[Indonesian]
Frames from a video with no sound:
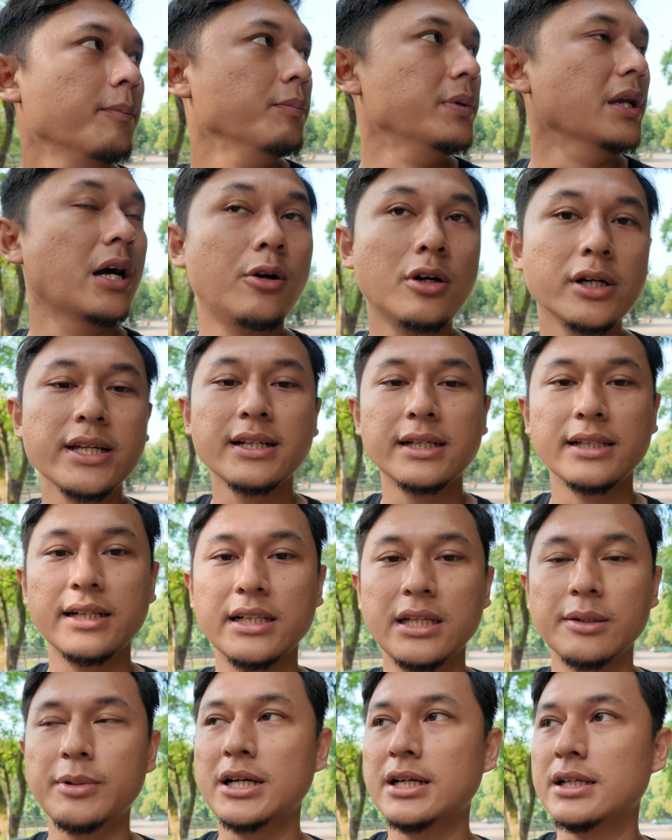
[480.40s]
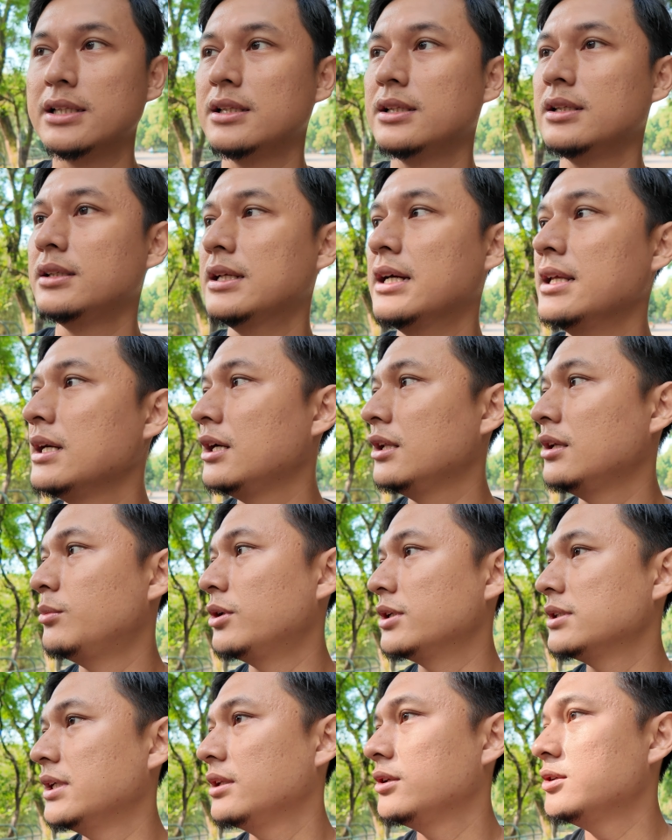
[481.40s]
biawak yang gede-gede banget dan kalau
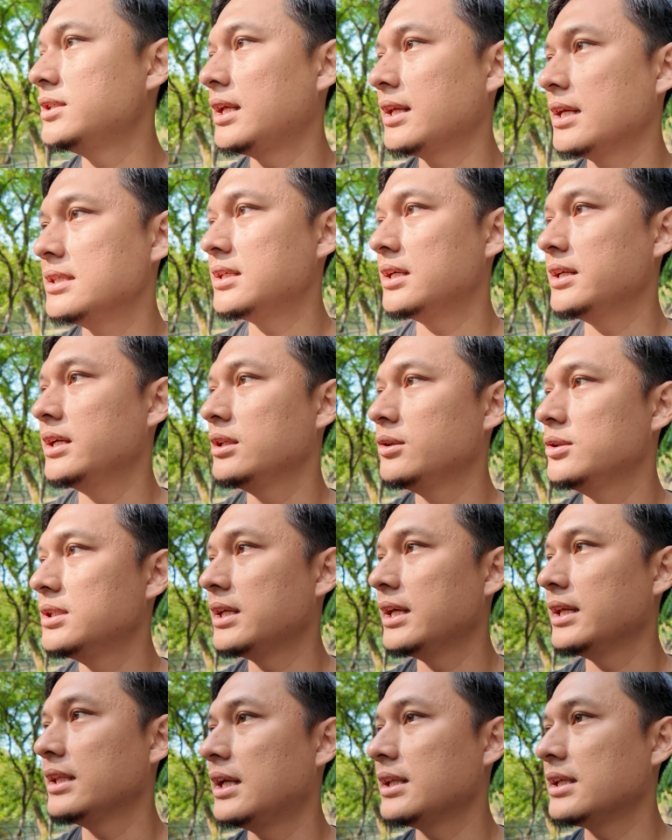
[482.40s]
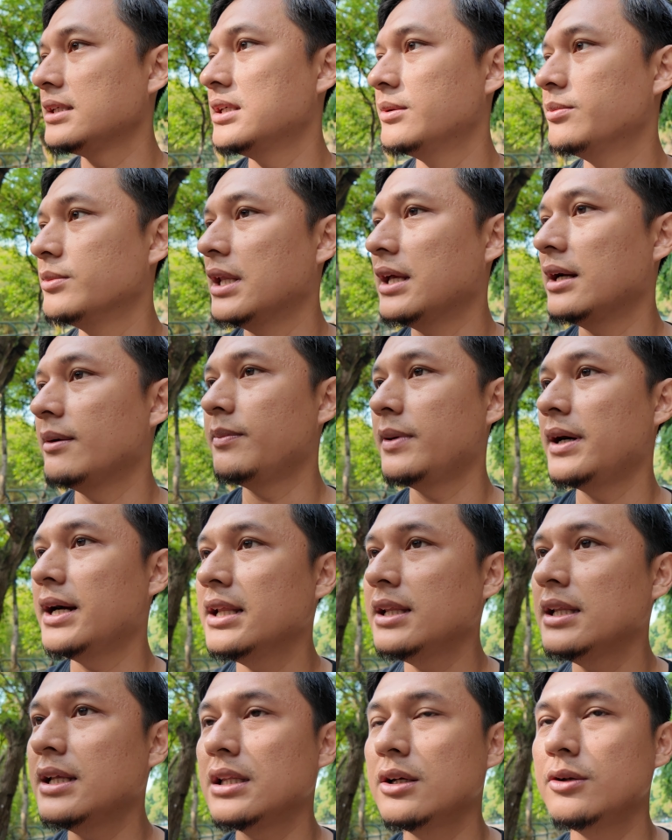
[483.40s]
mau ke situ saran saya itu sekitar jam
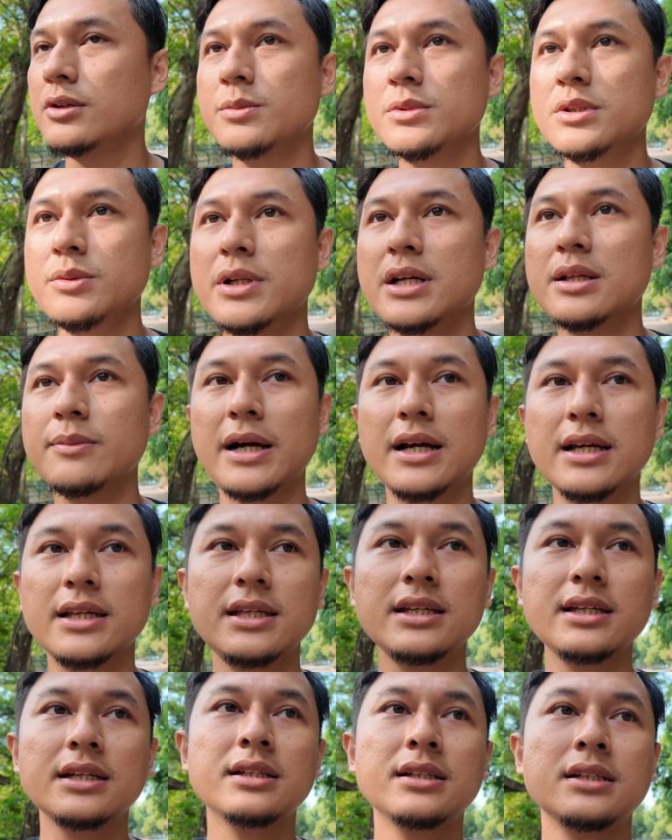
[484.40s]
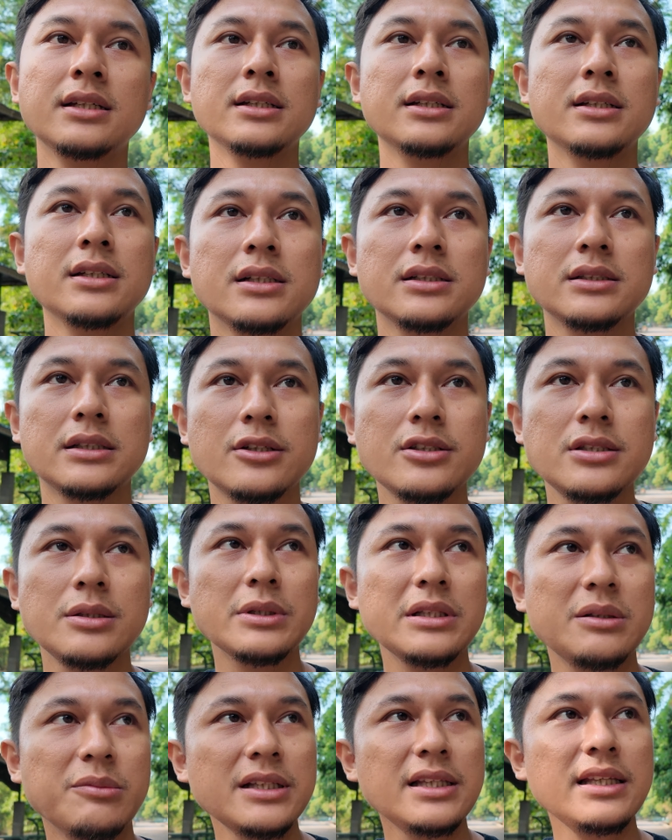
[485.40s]
8 atau jam 9 pagi terus
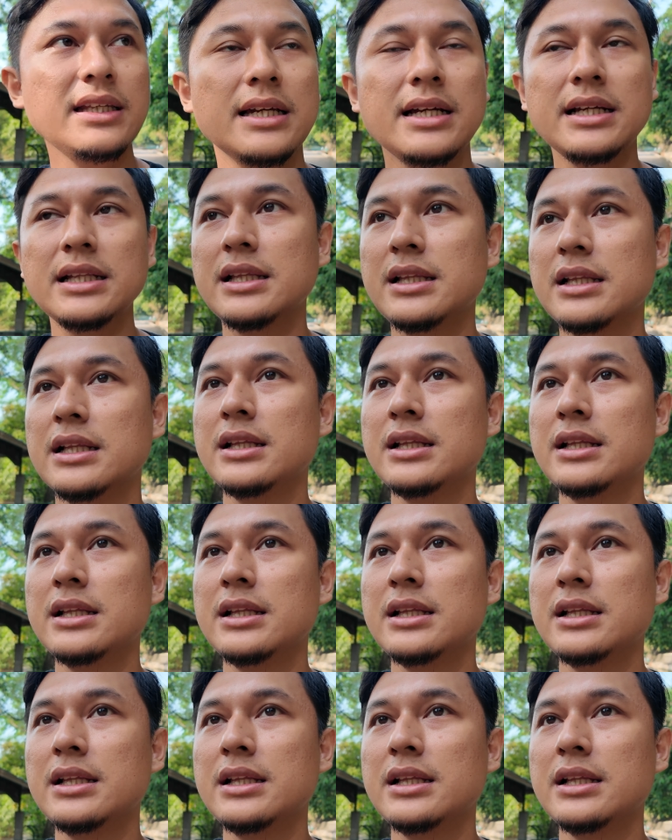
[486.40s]
teman-teman lihat